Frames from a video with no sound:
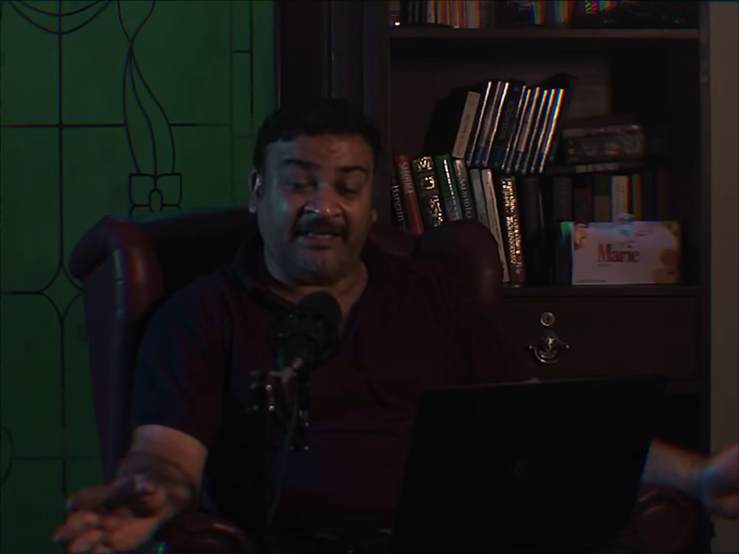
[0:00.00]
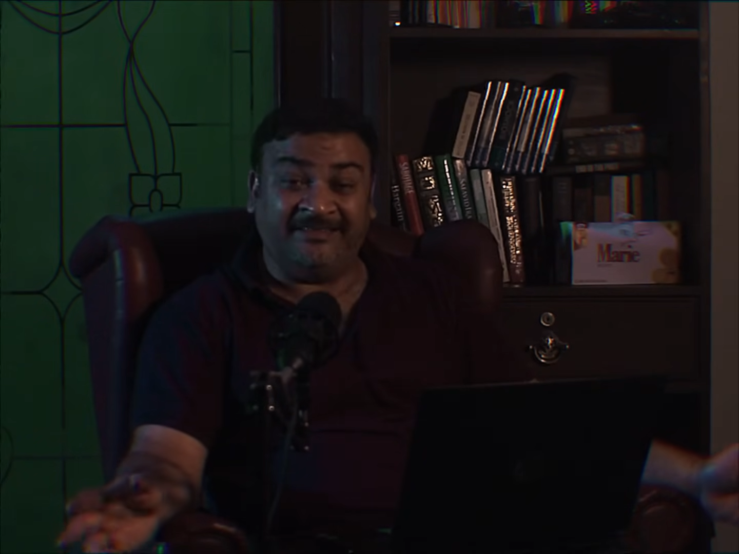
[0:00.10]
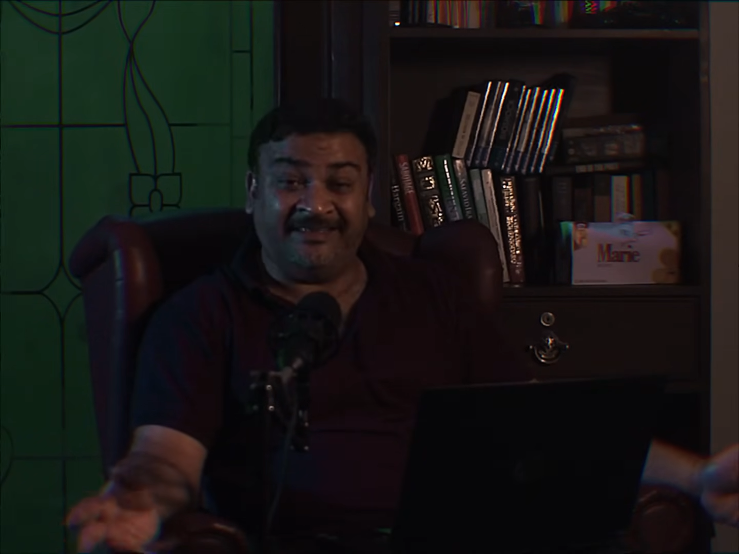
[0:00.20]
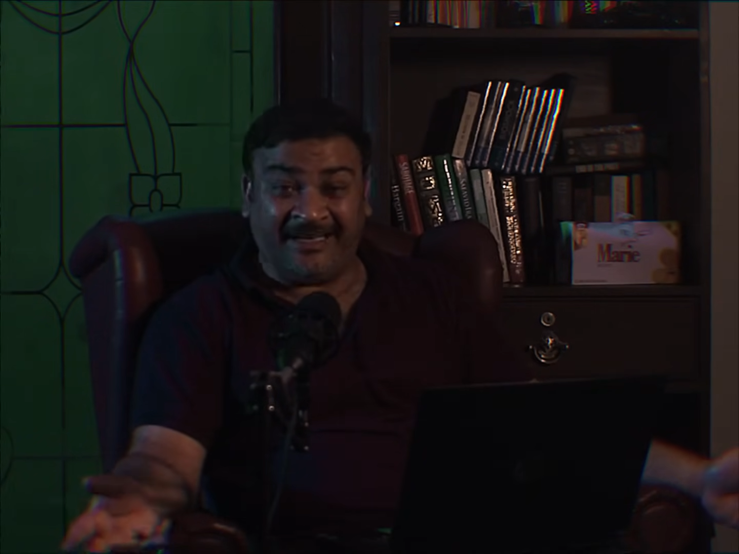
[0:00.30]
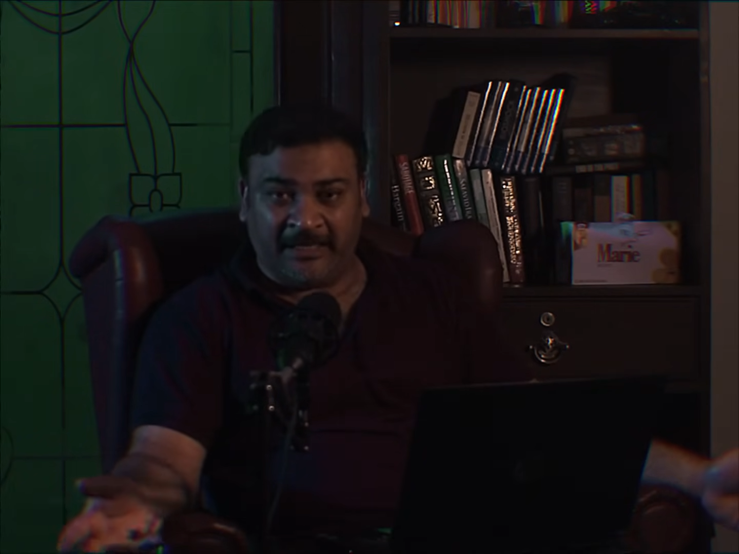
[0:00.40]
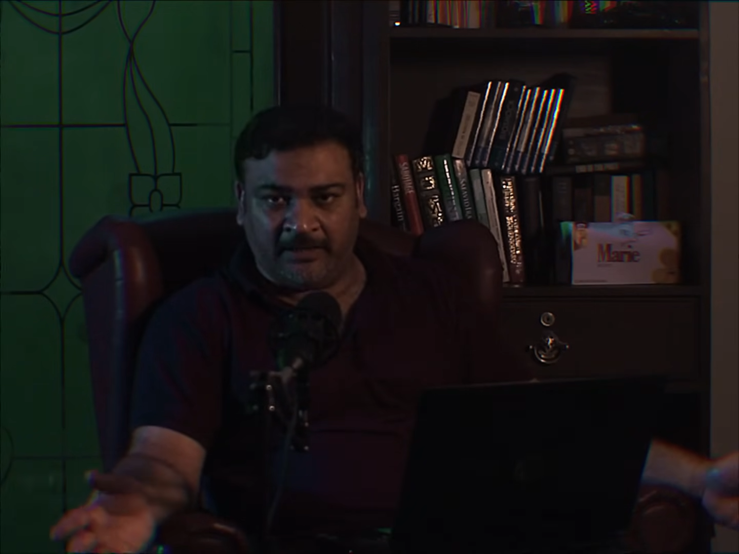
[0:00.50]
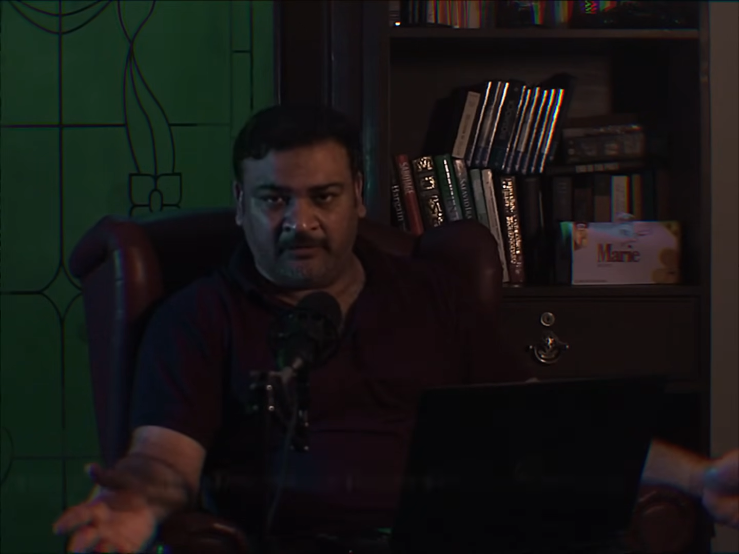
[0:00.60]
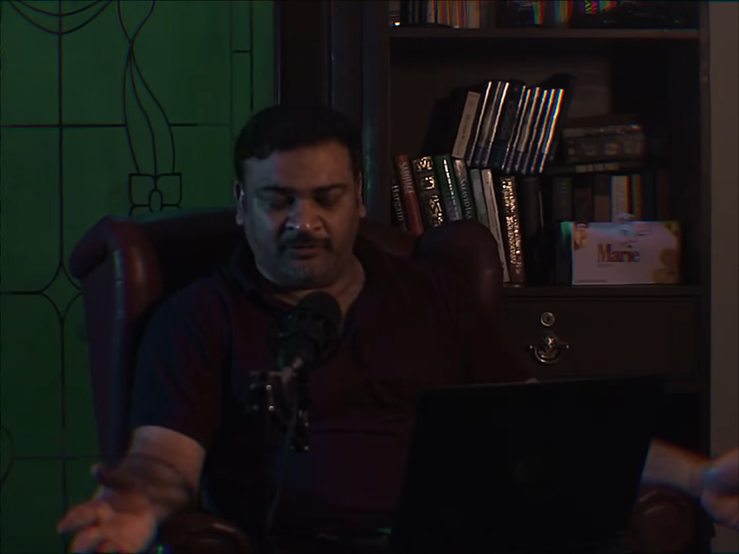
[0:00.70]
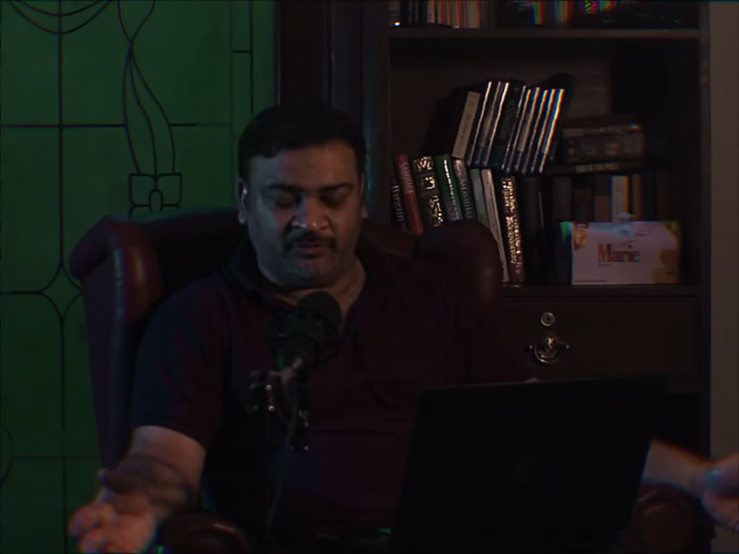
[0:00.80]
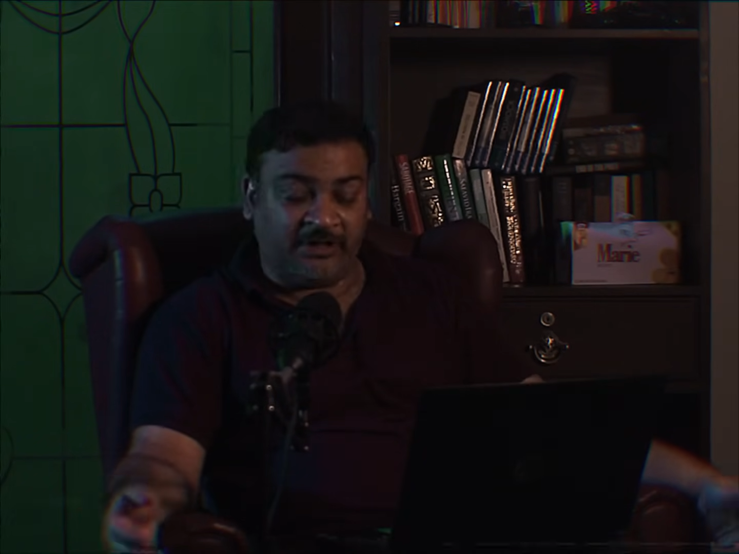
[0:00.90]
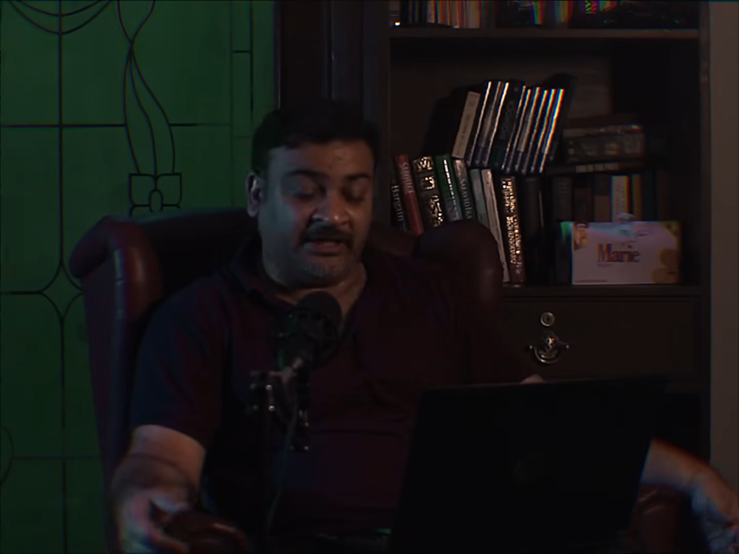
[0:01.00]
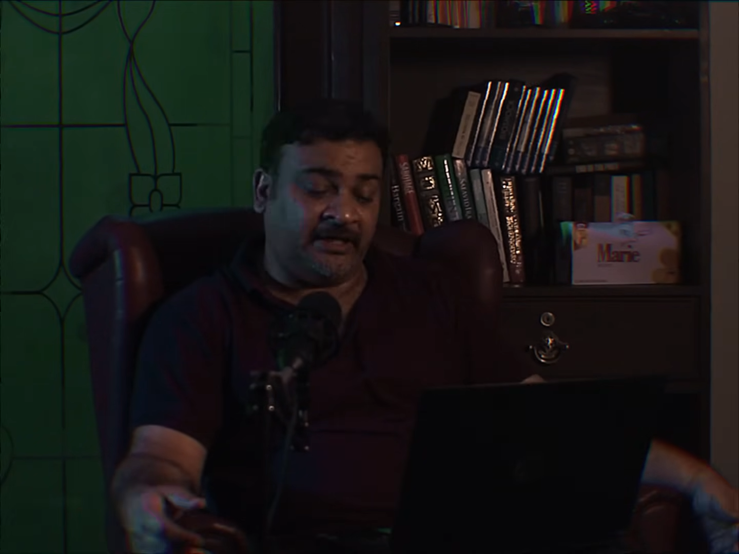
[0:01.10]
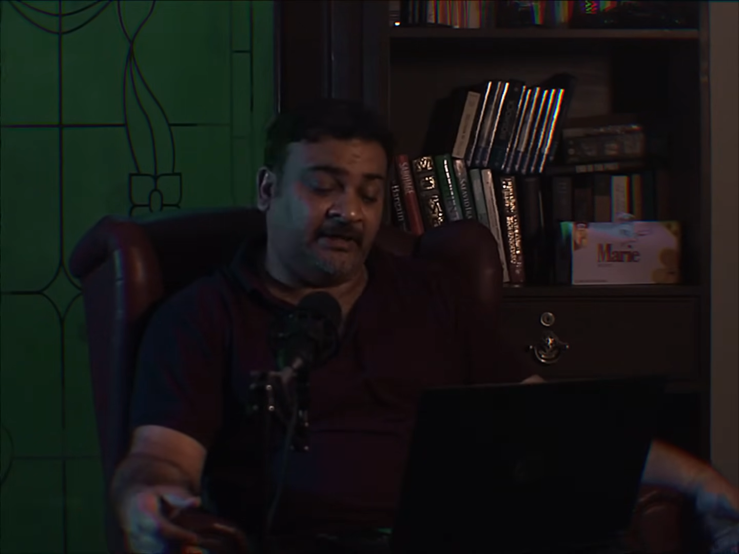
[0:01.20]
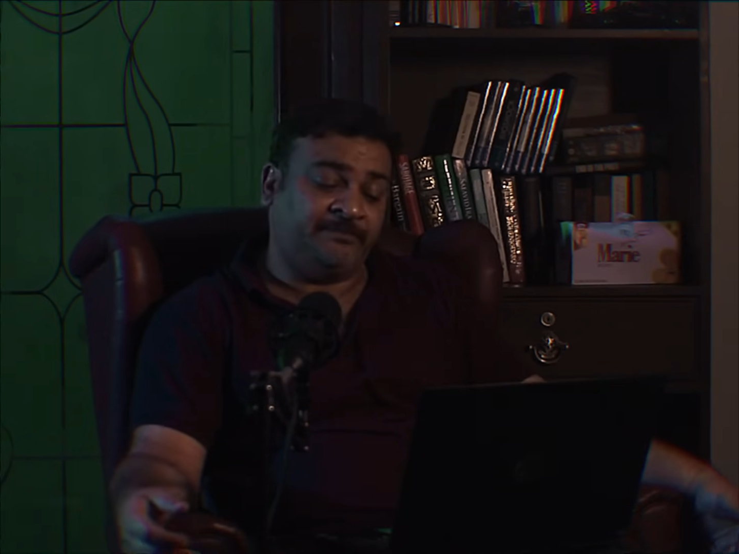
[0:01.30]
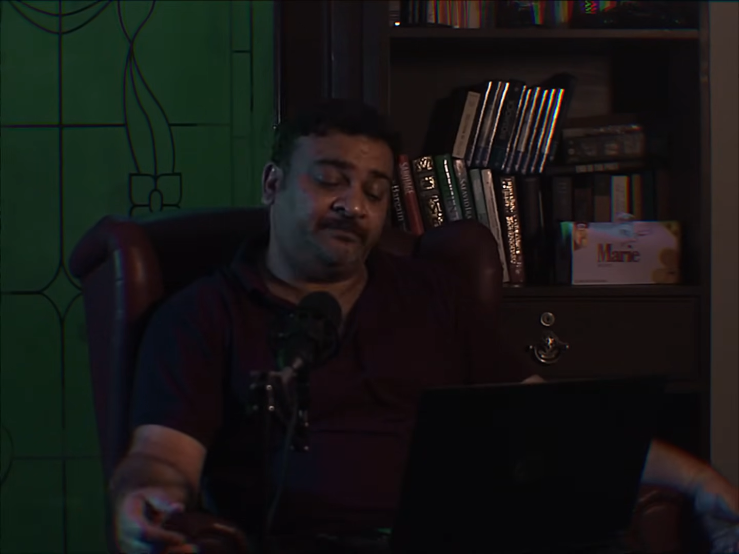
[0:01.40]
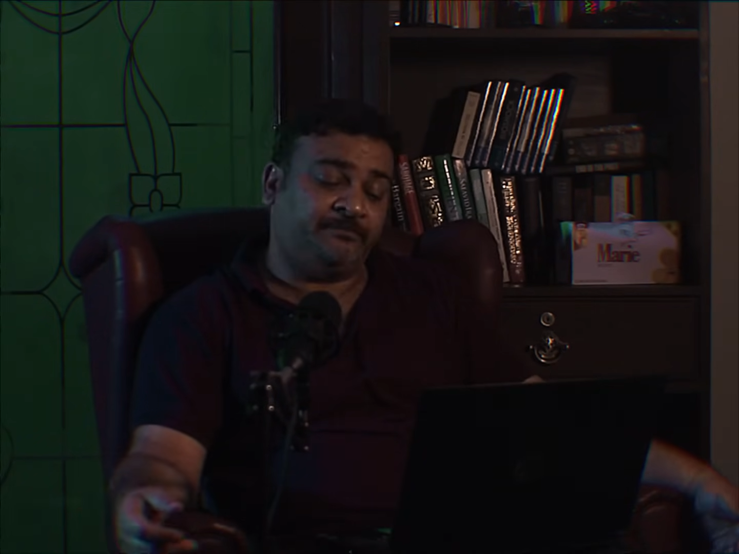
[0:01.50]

का इंतकाल हो चुका था